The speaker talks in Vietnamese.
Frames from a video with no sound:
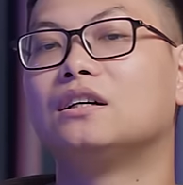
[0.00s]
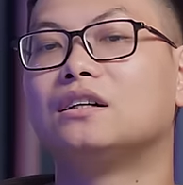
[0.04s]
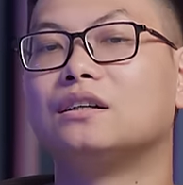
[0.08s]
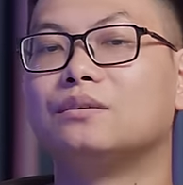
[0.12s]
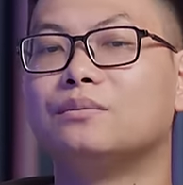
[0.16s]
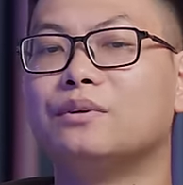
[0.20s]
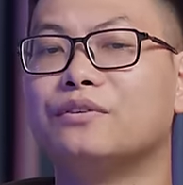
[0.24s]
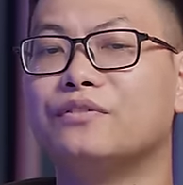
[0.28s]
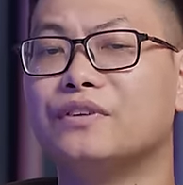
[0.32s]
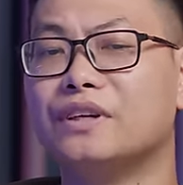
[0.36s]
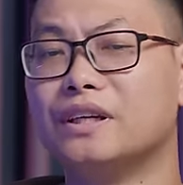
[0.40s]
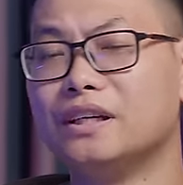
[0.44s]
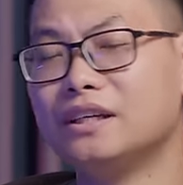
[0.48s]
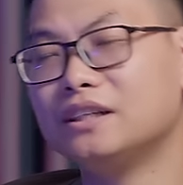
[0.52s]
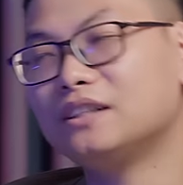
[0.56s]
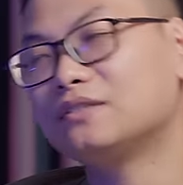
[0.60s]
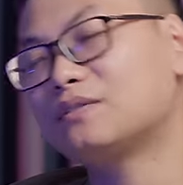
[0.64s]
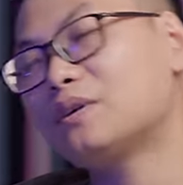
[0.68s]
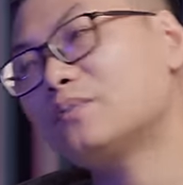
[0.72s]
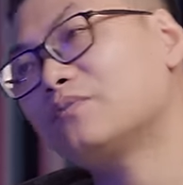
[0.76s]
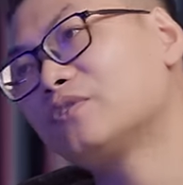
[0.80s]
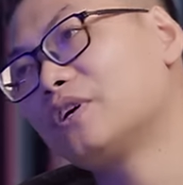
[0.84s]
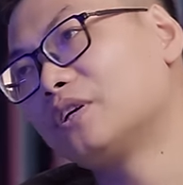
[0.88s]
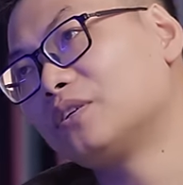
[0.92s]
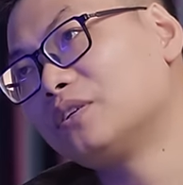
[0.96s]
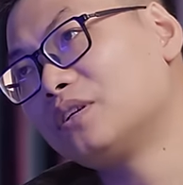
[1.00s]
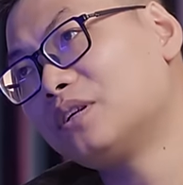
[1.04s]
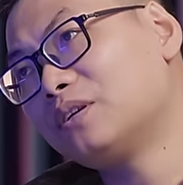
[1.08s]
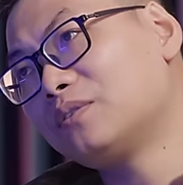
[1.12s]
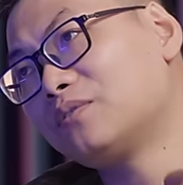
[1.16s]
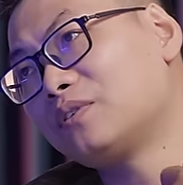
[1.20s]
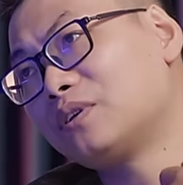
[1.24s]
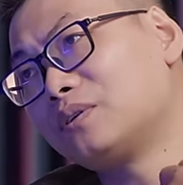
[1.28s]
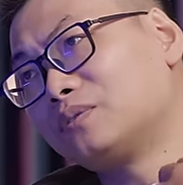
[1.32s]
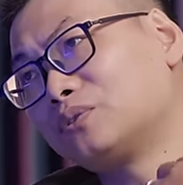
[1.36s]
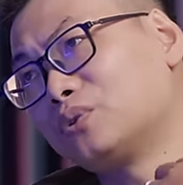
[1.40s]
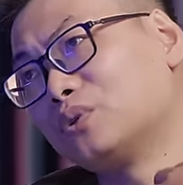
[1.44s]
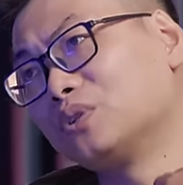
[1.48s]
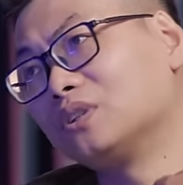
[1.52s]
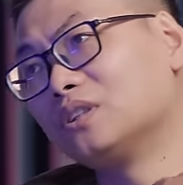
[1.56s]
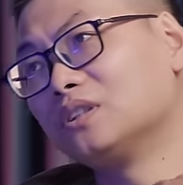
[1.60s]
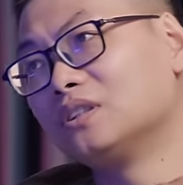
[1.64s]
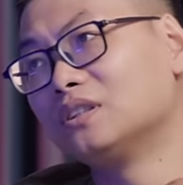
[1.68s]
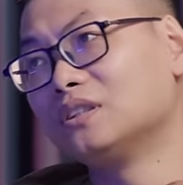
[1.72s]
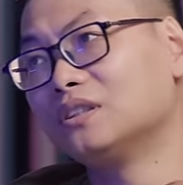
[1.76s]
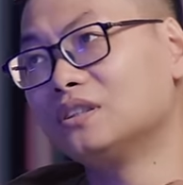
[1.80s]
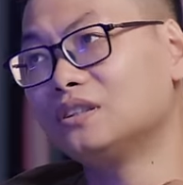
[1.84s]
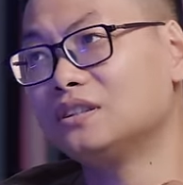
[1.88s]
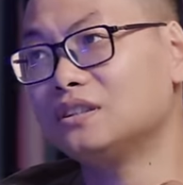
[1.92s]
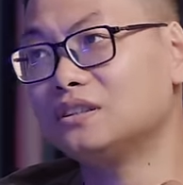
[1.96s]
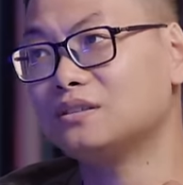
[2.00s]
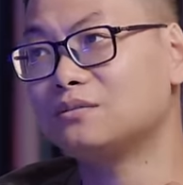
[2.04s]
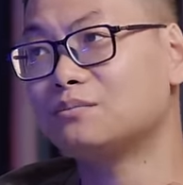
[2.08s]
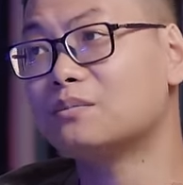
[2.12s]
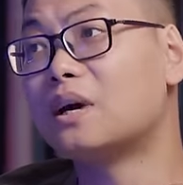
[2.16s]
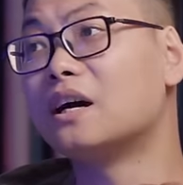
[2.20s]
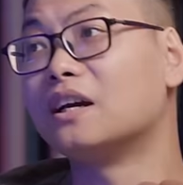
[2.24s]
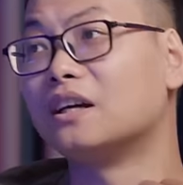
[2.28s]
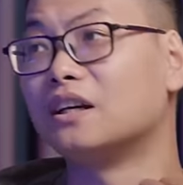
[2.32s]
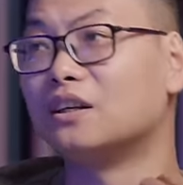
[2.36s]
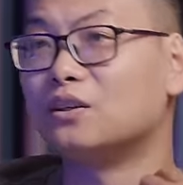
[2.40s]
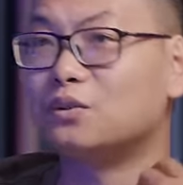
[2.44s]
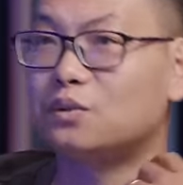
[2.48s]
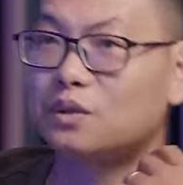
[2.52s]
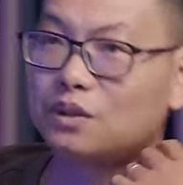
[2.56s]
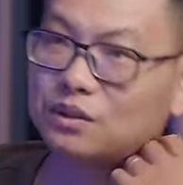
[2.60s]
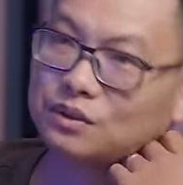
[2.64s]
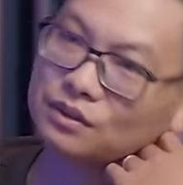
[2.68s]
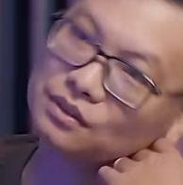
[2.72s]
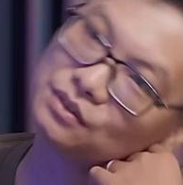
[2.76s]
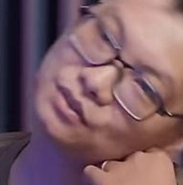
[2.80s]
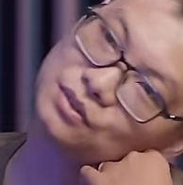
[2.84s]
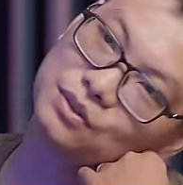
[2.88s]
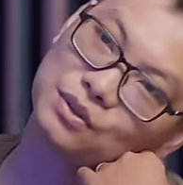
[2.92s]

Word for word: bởi vì Rap Việt nó là vào tối thứ bảy đúng không?